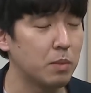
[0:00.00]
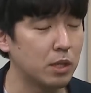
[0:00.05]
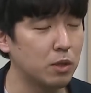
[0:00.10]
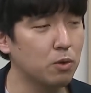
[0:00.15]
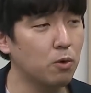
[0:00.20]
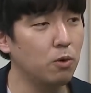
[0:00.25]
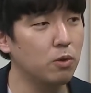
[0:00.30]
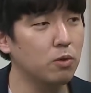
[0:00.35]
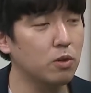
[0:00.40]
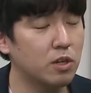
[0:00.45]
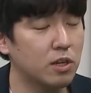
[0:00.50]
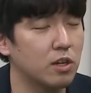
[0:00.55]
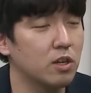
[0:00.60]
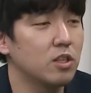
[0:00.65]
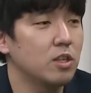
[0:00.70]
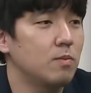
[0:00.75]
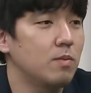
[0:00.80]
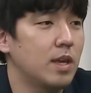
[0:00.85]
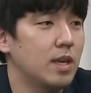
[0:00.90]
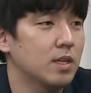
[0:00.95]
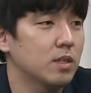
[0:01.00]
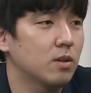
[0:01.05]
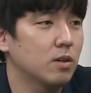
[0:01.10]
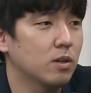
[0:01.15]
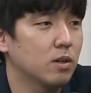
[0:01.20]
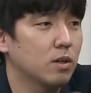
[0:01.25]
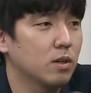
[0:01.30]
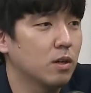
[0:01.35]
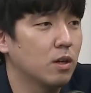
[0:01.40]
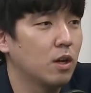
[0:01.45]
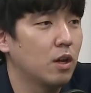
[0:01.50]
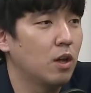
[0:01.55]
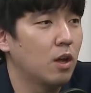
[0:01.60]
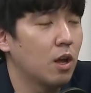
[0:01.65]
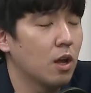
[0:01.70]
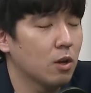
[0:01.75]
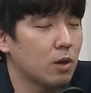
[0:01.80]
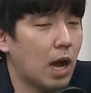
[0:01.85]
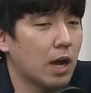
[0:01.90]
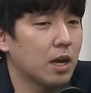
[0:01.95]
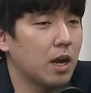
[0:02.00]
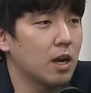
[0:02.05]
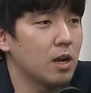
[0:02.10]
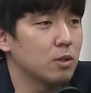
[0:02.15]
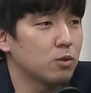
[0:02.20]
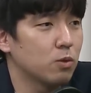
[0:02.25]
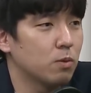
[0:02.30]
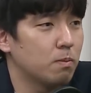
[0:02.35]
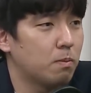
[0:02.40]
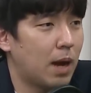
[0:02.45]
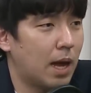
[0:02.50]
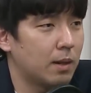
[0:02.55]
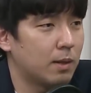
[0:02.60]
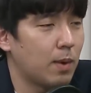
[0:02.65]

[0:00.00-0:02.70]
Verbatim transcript: 비트코인도 그런 의미에서 각광을 좀 바,